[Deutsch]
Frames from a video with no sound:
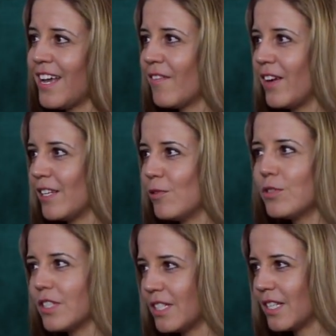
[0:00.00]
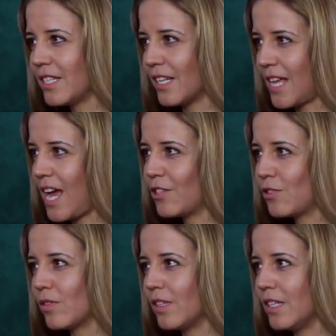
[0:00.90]
weil die Lucy, die sitzt jetzt acht
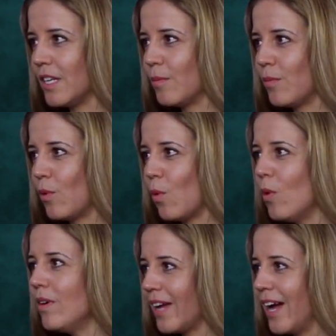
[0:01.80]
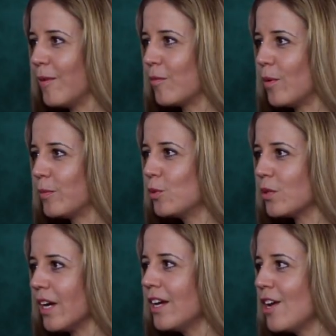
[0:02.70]
Stunden in ihrem Büro ja, am
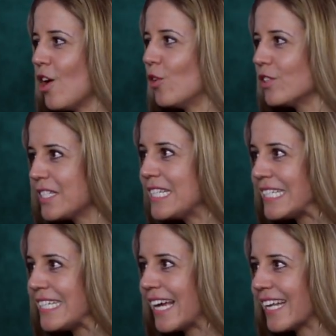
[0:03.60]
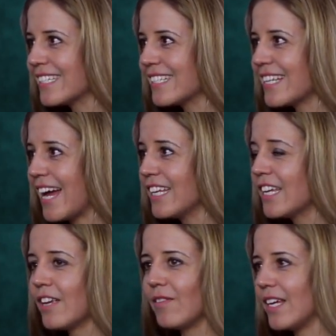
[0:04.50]
Computer und sieht die ganze Zeit,
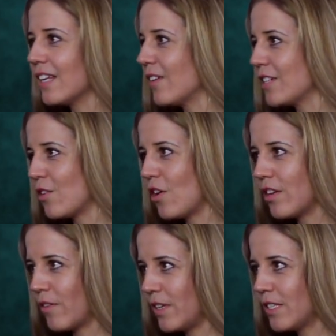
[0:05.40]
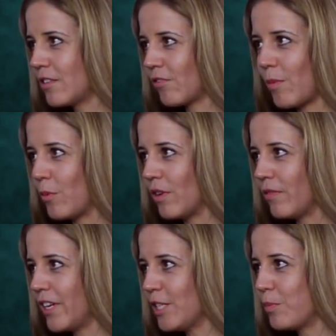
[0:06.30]
wie irgendwelche Leute auf Instagram oder
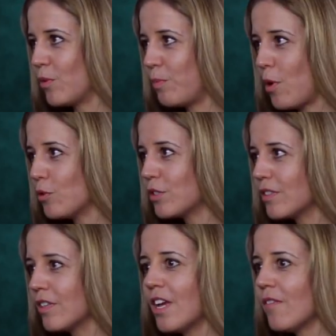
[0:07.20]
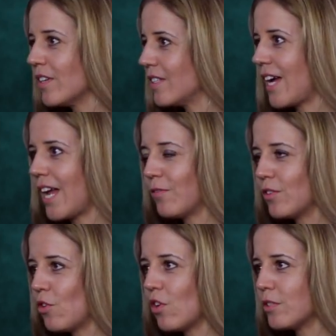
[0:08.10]
Facebook posten, was sie gerade für ein
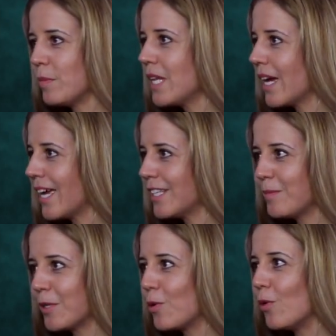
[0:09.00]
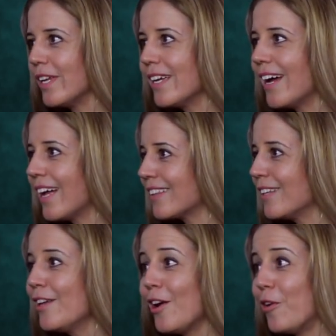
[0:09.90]
tolles Mittagessen mit Kollegen hatten
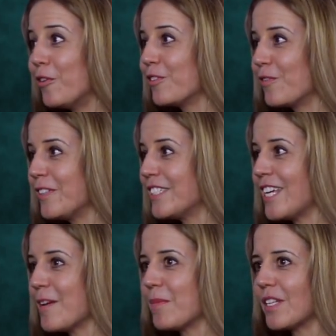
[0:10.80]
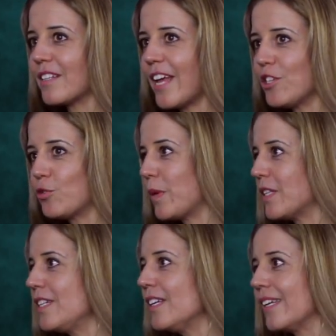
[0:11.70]
und wie sie eben jetzt gleich gleich
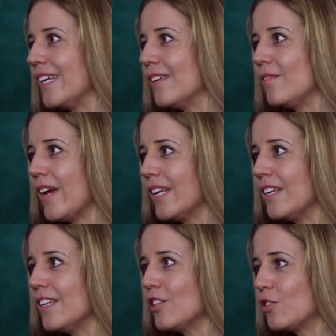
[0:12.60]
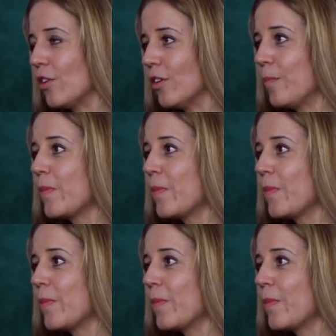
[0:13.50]
spazieren gehen werden in der Sonne.